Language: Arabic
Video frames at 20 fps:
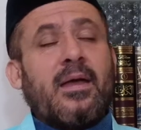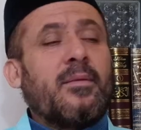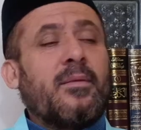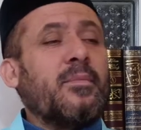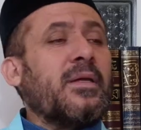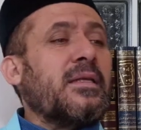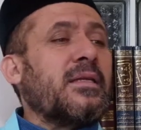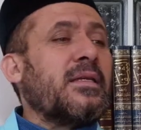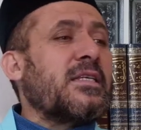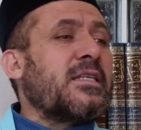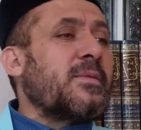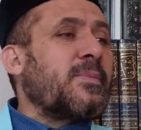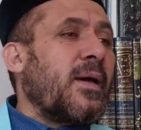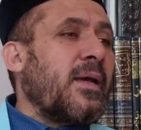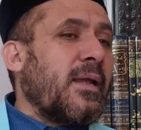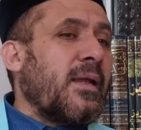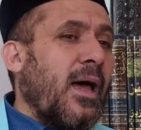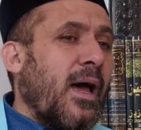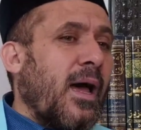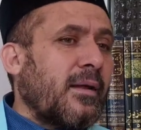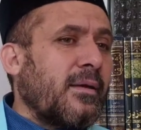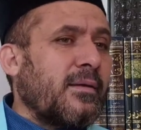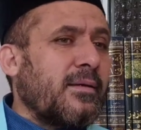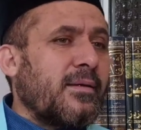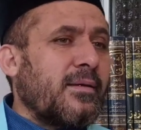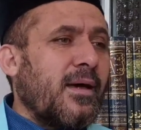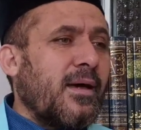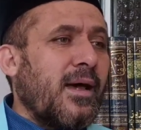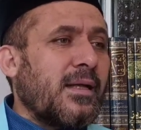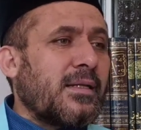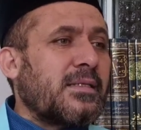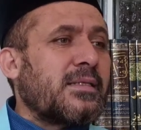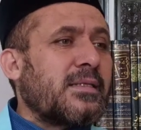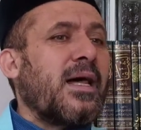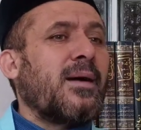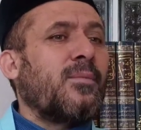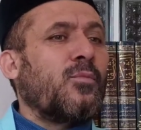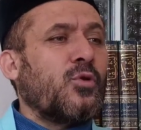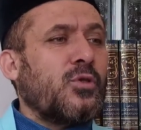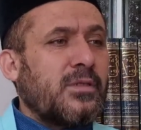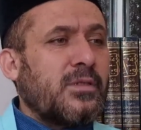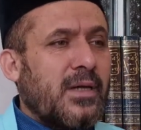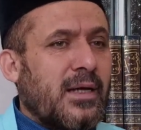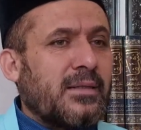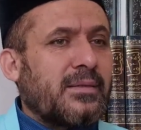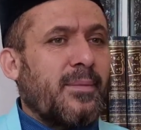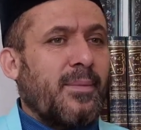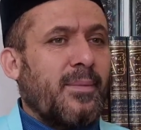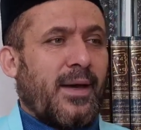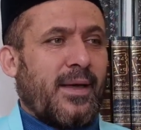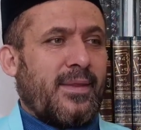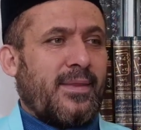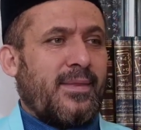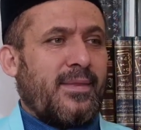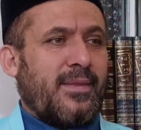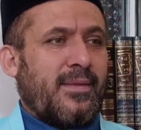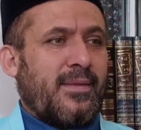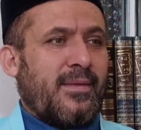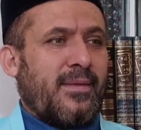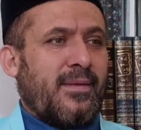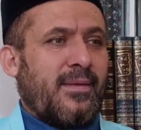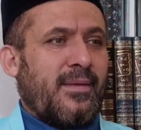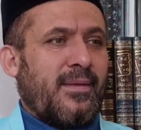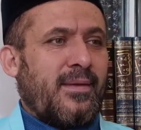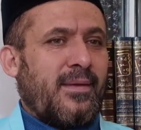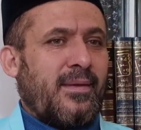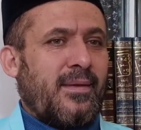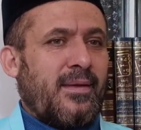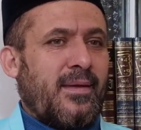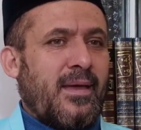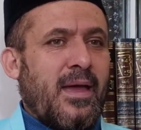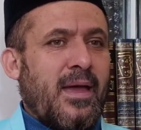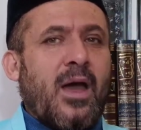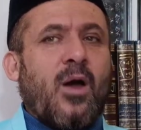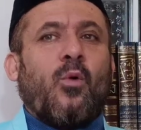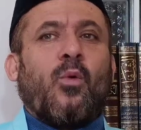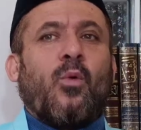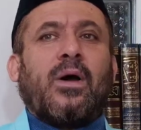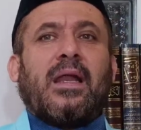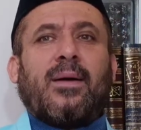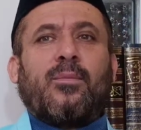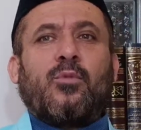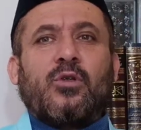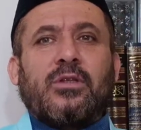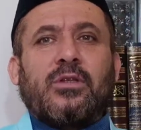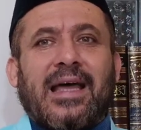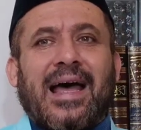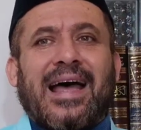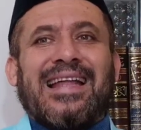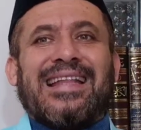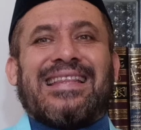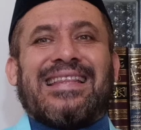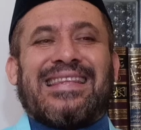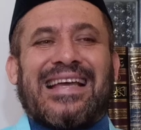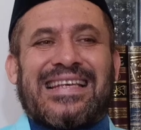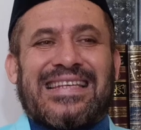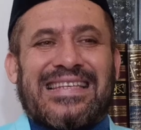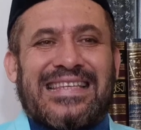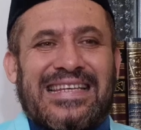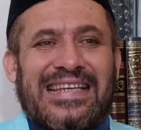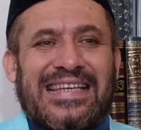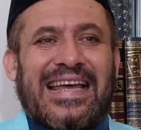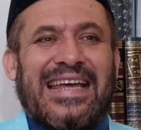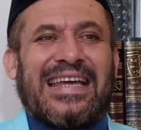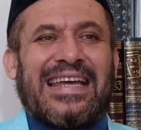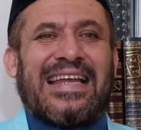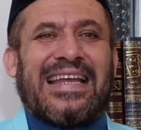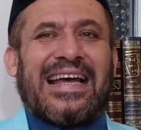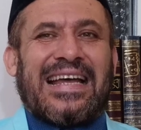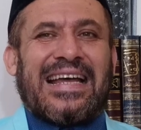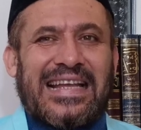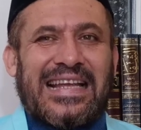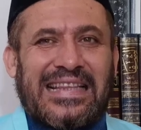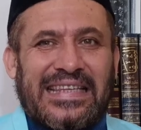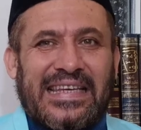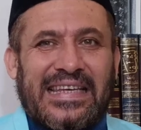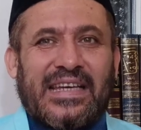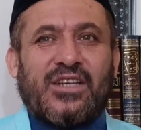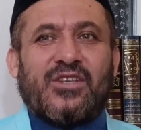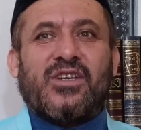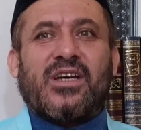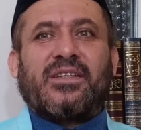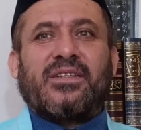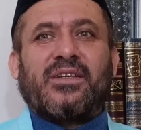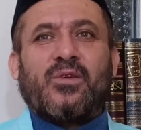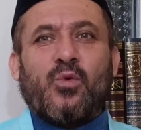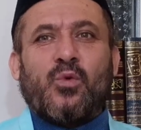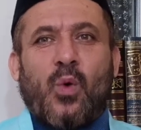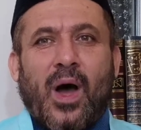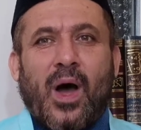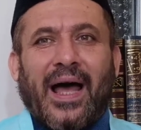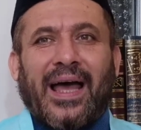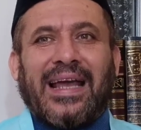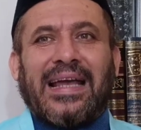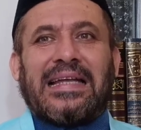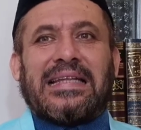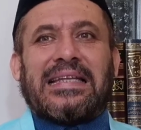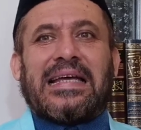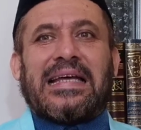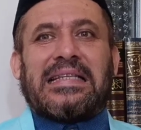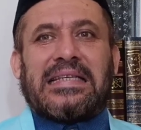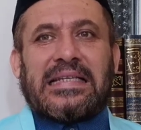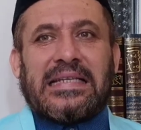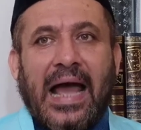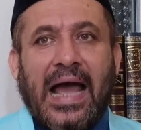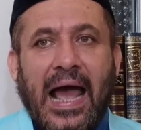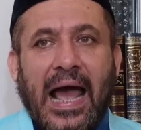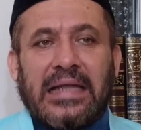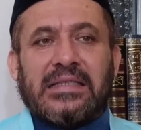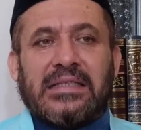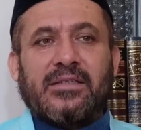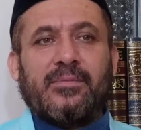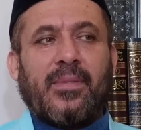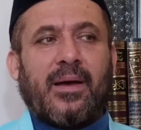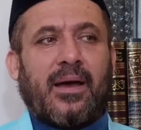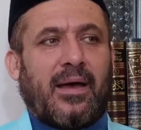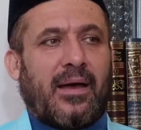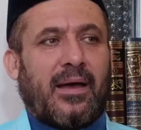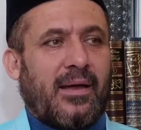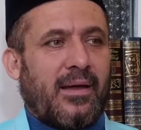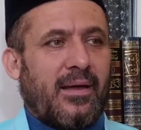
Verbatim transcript: بالنسبة للعقليات لابد أن تبحث ولابد أن تصل إلى نتيجة واحدة حتمة